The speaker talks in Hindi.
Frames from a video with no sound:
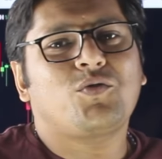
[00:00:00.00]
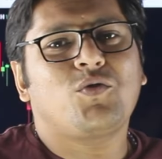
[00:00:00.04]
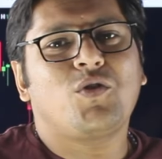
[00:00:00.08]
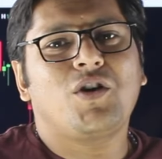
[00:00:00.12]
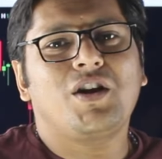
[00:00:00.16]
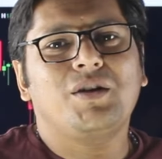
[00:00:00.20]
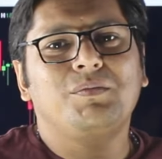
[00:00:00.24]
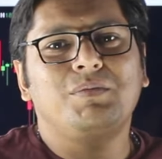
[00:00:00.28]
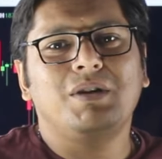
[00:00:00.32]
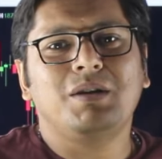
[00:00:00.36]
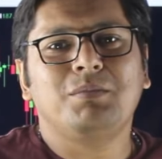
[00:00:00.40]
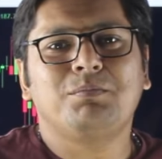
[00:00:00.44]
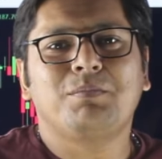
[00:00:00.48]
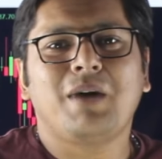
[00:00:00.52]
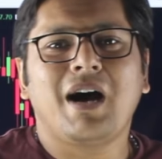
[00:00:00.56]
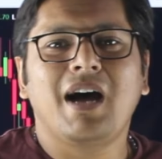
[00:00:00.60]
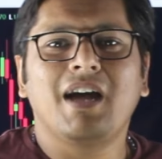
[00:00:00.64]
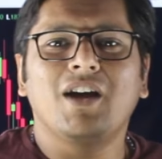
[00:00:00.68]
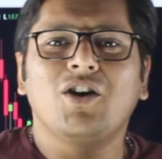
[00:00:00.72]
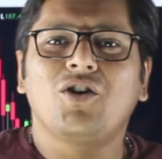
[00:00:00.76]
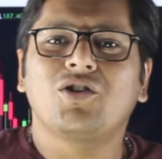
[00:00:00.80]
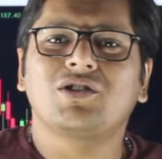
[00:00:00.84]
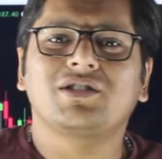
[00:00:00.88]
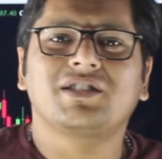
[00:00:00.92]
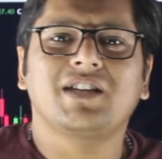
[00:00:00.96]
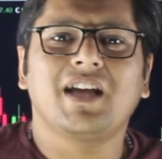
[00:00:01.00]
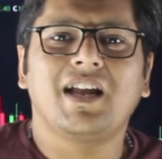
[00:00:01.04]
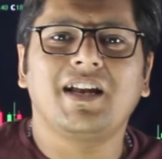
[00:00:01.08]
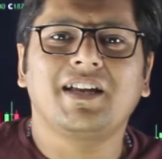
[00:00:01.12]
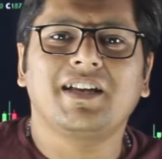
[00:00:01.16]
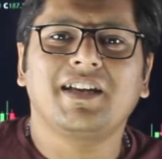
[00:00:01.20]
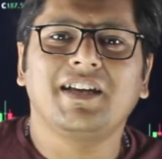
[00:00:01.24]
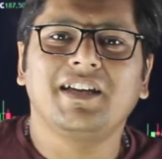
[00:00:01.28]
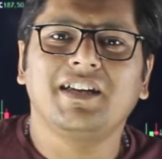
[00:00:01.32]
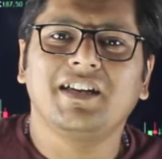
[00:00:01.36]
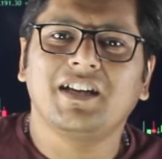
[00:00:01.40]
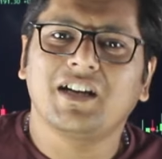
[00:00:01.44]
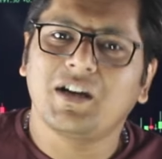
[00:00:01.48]
कोई भी बाय और सेल
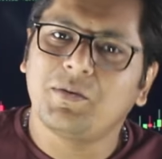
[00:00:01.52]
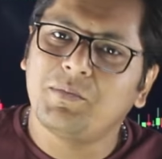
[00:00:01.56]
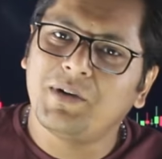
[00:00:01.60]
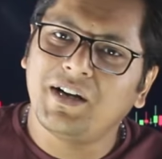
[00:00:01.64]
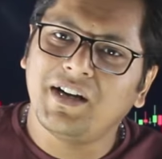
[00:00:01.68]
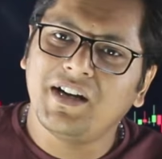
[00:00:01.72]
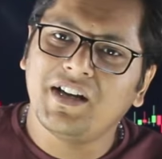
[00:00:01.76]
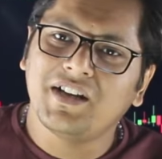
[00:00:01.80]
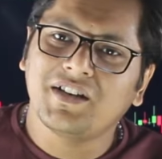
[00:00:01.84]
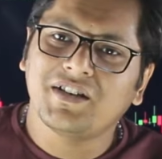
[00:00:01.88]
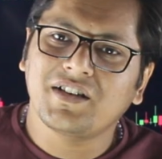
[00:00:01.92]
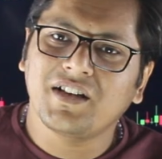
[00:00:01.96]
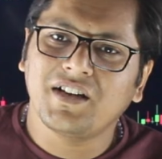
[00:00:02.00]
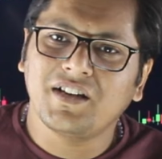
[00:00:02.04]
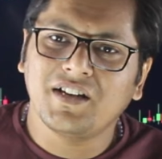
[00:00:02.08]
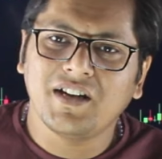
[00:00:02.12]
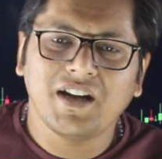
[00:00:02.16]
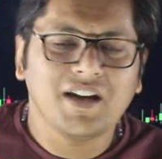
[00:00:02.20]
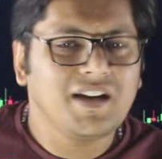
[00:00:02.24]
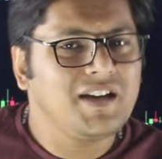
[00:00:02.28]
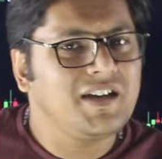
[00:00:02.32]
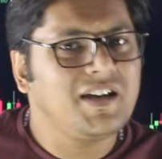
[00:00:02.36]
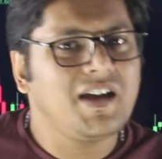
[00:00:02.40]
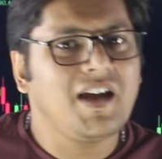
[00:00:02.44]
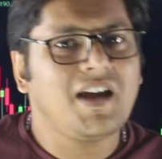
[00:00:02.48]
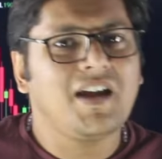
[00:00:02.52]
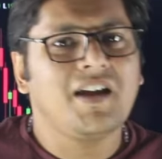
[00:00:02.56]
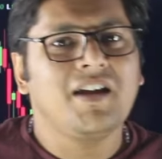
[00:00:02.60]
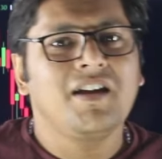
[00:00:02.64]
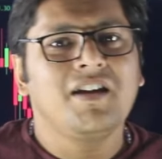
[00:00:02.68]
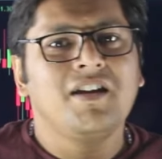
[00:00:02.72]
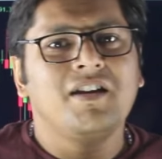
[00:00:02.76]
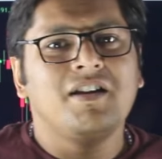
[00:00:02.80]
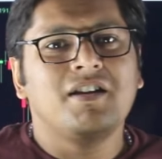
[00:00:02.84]
की रिकमेंडेशन नहीं है